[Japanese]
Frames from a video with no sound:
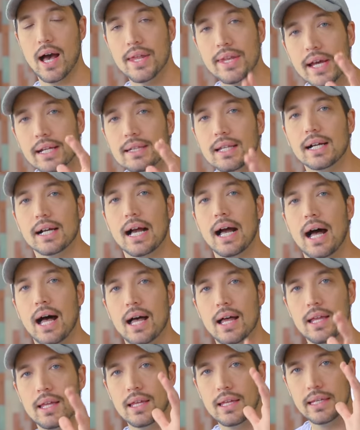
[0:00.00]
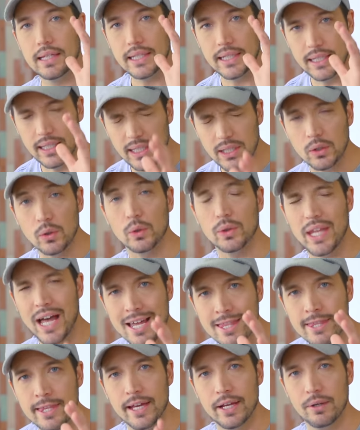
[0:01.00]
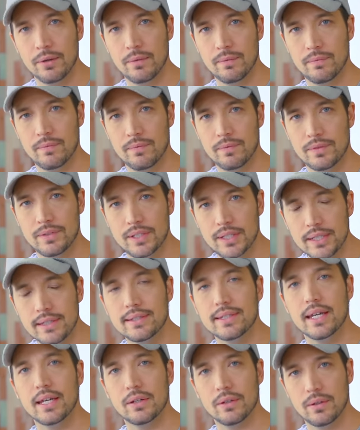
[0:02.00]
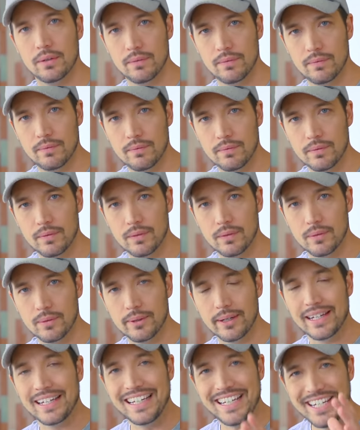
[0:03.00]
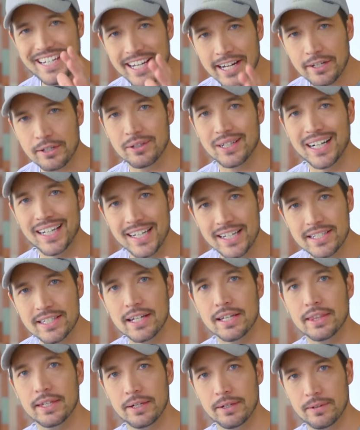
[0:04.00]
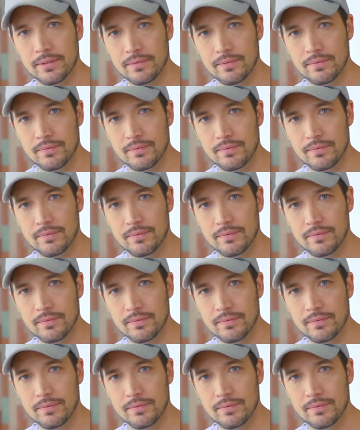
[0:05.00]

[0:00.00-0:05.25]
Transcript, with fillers: あなたがヒーローなんだよ人生の。これリアルの話なんだよ。